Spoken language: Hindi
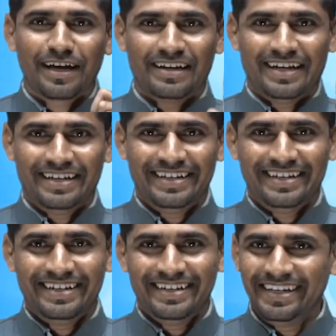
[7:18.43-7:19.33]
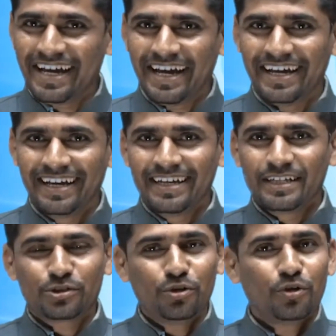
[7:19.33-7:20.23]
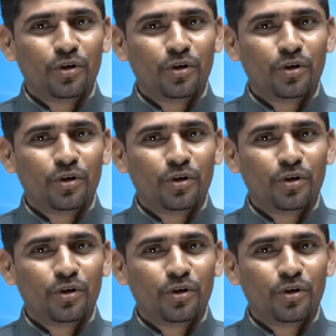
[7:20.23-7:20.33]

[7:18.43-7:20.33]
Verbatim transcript: करना है ठीक है सो